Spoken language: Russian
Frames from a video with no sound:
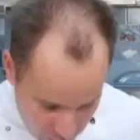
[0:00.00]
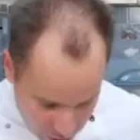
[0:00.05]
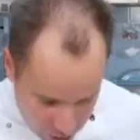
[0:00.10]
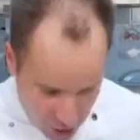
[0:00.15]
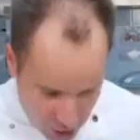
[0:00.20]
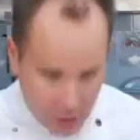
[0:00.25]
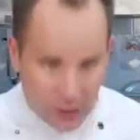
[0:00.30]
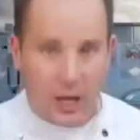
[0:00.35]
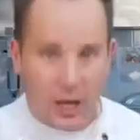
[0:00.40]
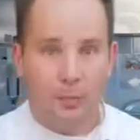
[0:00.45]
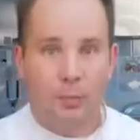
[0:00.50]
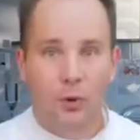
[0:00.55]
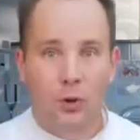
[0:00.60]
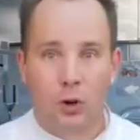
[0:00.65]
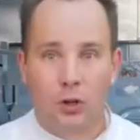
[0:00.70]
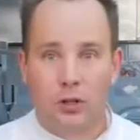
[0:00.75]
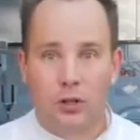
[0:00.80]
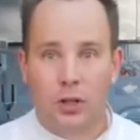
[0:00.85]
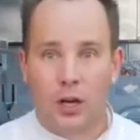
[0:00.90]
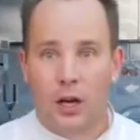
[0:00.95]

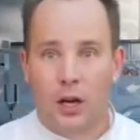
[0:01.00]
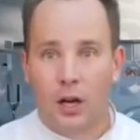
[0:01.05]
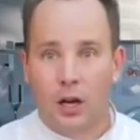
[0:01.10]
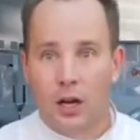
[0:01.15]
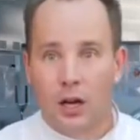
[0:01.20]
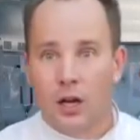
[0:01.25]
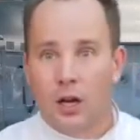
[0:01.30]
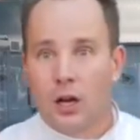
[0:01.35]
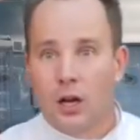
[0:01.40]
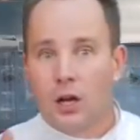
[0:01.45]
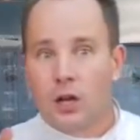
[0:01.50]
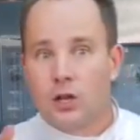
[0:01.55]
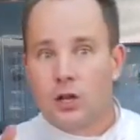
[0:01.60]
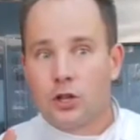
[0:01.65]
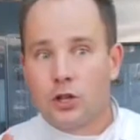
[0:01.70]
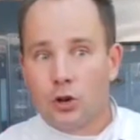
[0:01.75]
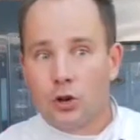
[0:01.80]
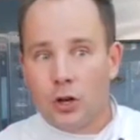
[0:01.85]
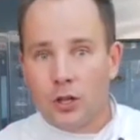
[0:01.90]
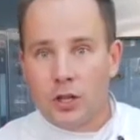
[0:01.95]
черноплодка,
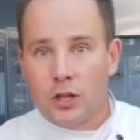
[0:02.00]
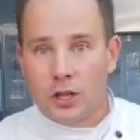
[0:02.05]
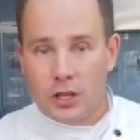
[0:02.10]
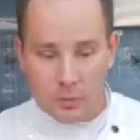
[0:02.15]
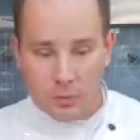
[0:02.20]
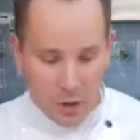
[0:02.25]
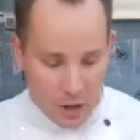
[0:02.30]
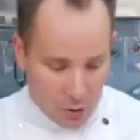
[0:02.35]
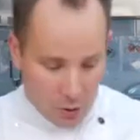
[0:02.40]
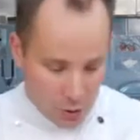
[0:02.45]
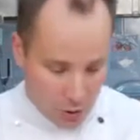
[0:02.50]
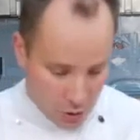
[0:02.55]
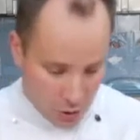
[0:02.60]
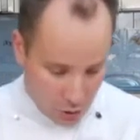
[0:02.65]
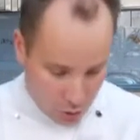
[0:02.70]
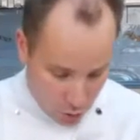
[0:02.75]
черная смородина,